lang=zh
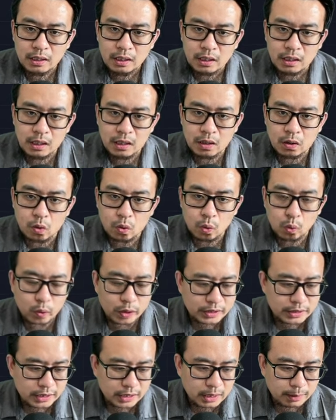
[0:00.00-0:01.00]
呃宏
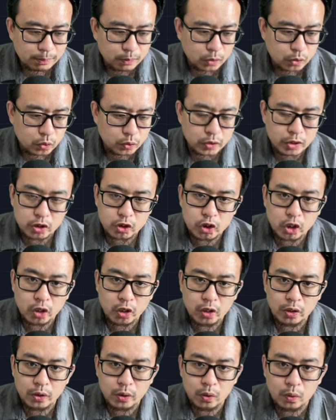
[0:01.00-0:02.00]
观的一个博主叫周
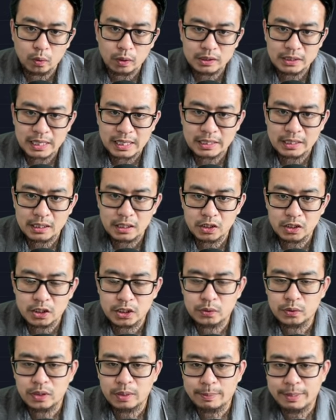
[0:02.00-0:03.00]
宇流，我在这个社
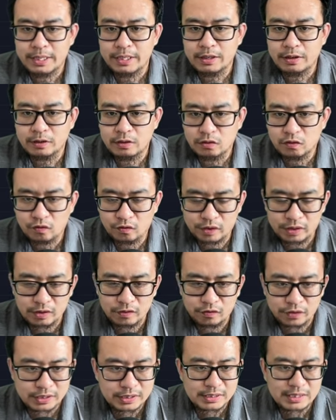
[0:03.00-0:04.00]
区里面也分
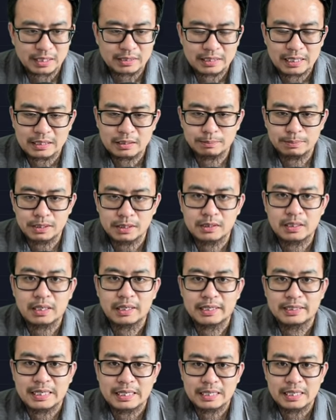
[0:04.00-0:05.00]
分享他的频道
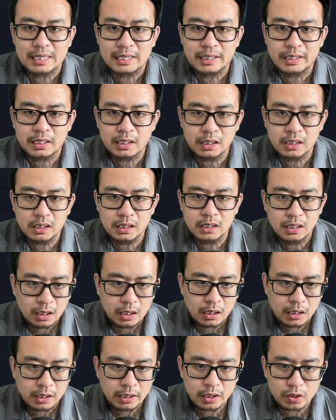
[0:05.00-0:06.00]
给大家了一个
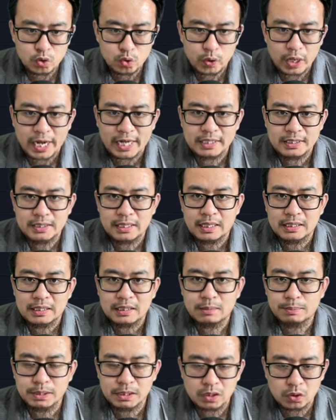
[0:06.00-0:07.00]
一个女孩子啊，她
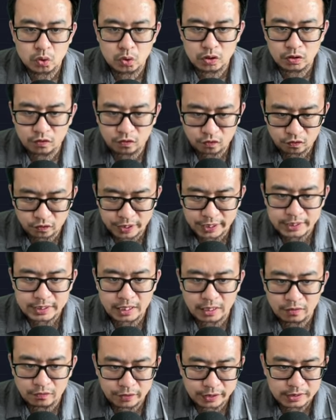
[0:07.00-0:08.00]
的频道做的非
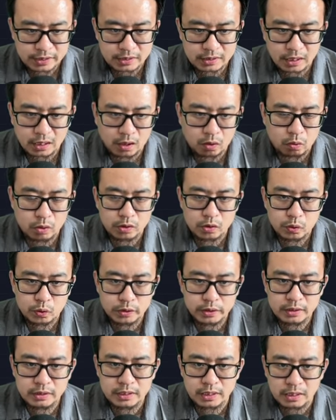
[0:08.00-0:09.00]
常非常的好，我觉
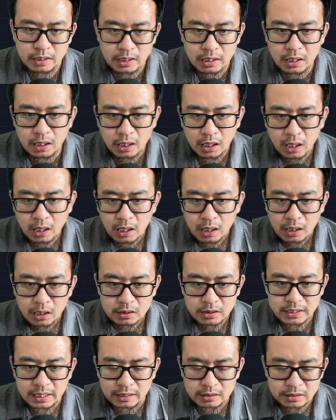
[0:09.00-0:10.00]
得整个
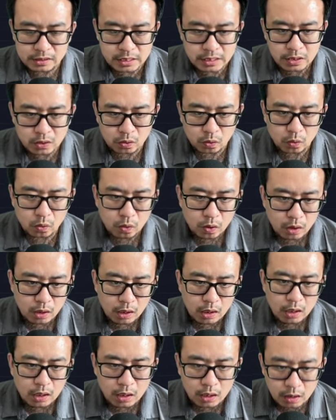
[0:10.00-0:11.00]
讲金融
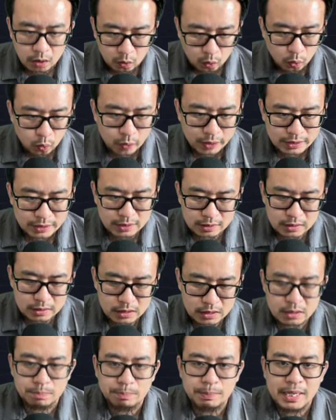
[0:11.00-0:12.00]
呃宏观层
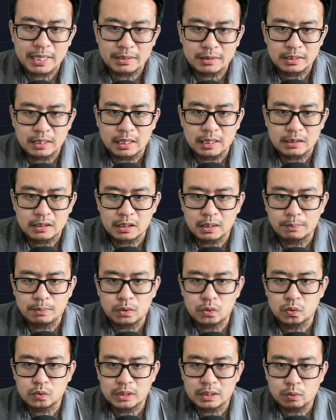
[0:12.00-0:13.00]
次面的这个
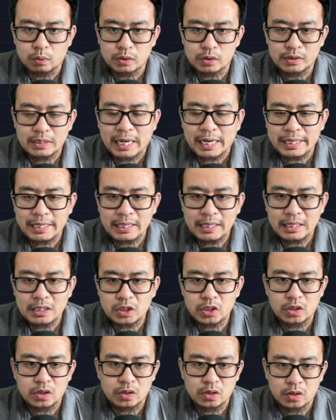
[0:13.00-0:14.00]
博主呢，我觉得他应该
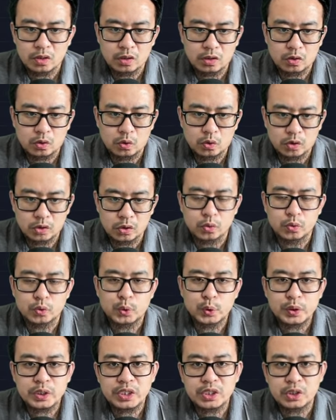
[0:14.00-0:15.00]
是首
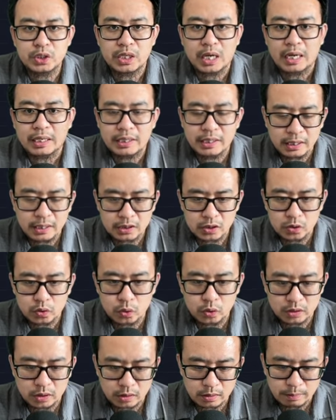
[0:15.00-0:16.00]
屈一指啊，应该是
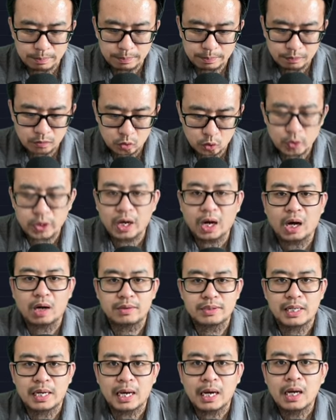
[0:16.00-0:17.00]
做的最好
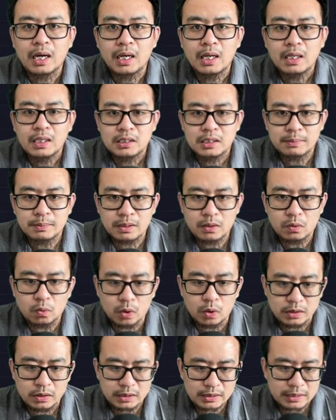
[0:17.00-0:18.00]
的了。那么
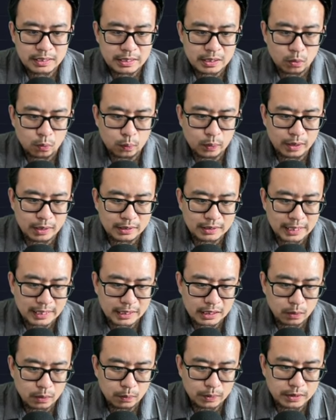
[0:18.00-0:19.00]
我今天也问了他
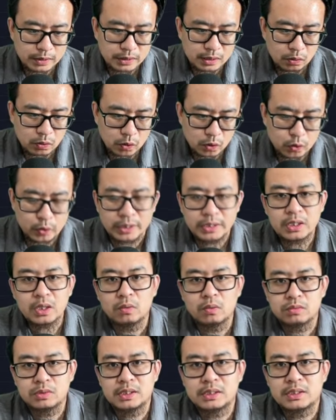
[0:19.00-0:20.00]
一个问题，我说传
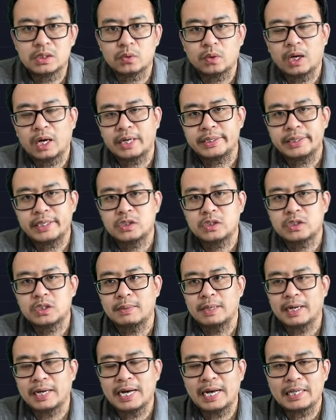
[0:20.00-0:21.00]
统的金融行业怎
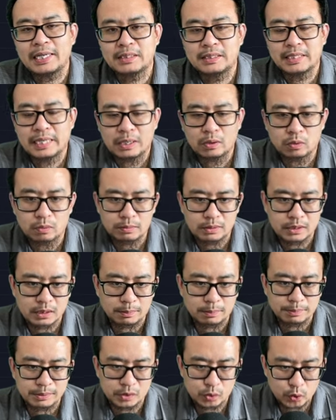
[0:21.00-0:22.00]
么看待我们这
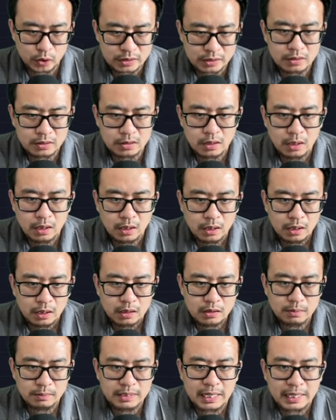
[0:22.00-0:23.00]
个圈子？
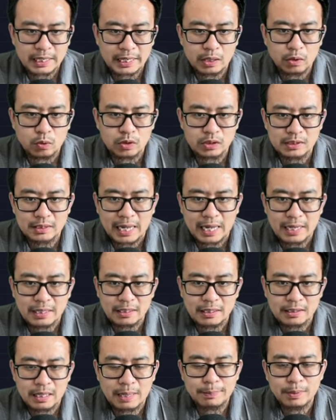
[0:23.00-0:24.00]
那么他给我的答案
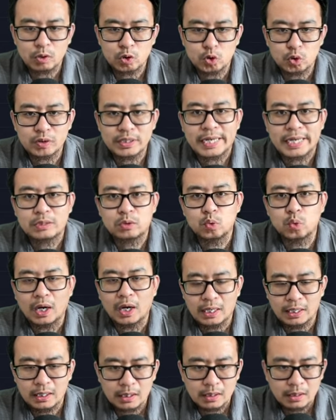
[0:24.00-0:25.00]
呢，他没有说太多
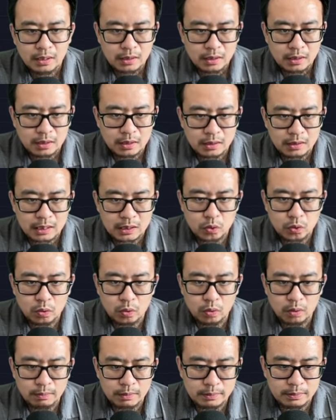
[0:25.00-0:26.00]
啊。呃，他说
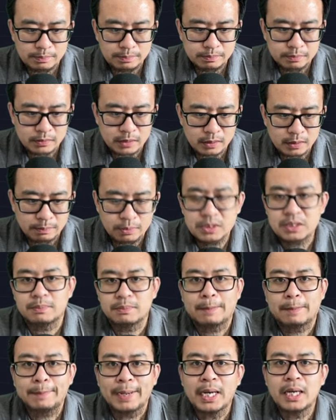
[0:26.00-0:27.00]
我们嗯不怎
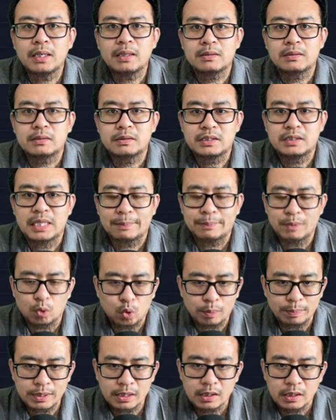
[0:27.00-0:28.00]
么碰加密
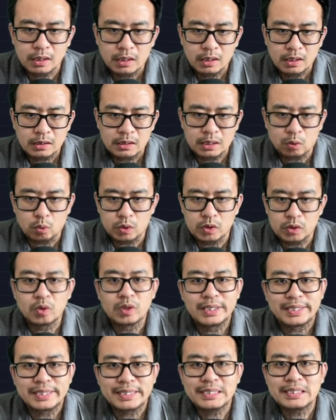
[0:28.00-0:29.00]
货币，那我就
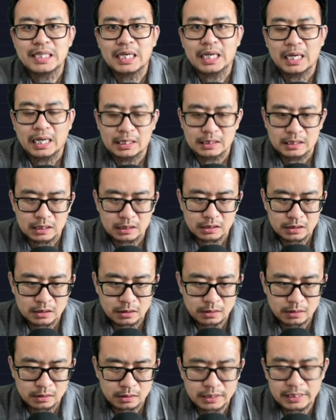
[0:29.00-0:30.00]
理解了。那
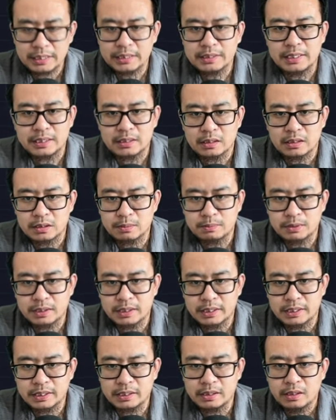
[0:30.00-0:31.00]
这这一点呢，是不是
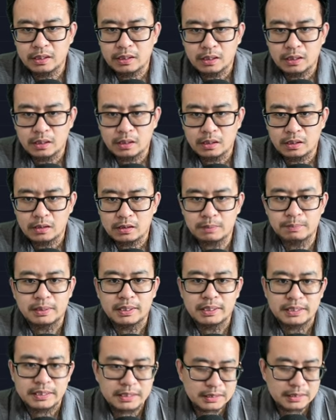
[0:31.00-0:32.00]
可以呃这么
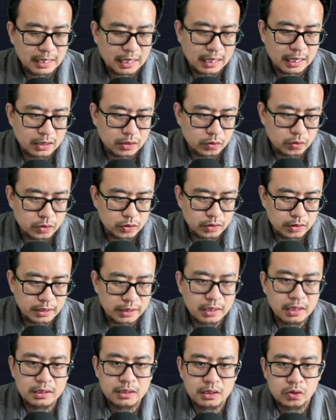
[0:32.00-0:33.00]
理解啊？就是第
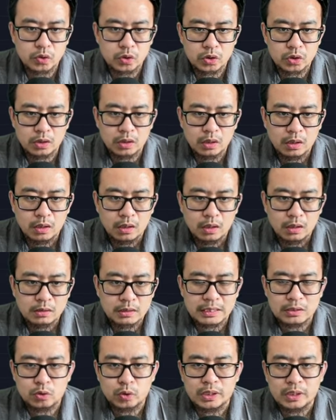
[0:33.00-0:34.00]
一个呢，就是
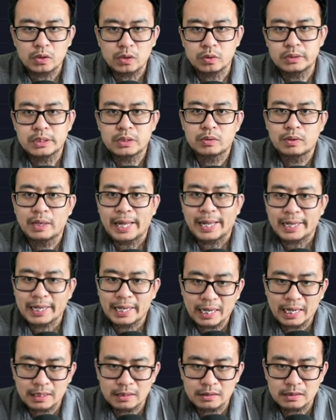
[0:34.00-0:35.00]
在传统金融来
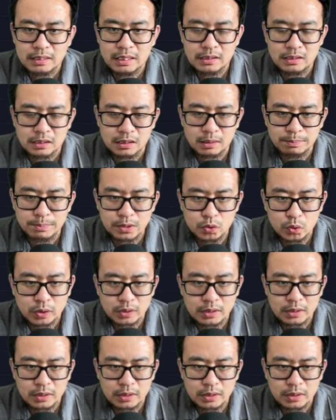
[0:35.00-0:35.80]
看，那整个币圈